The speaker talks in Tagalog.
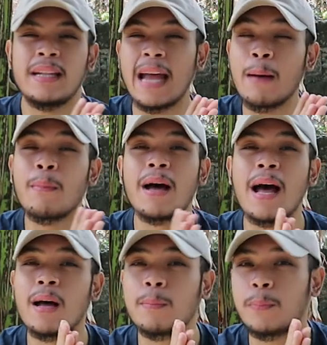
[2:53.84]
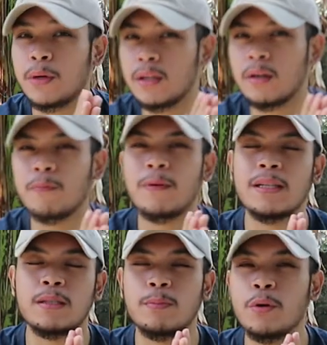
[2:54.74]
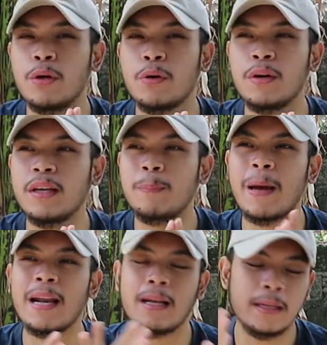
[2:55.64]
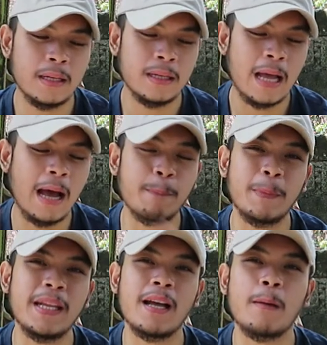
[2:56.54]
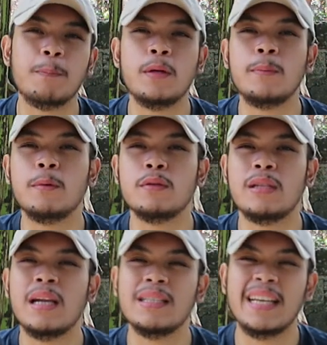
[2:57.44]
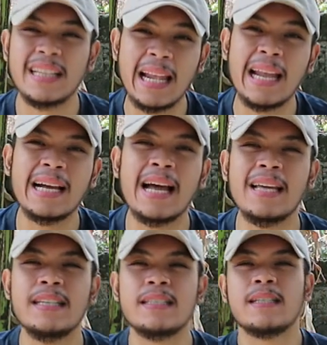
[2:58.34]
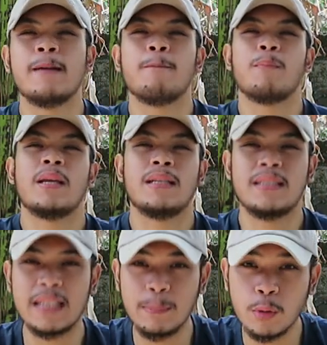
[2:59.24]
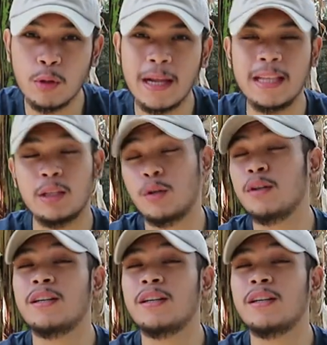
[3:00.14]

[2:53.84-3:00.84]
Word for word: na makaka-burn ng fats boy, okay? Parang ang pinaka-purpose lang niya talaga is stimulate your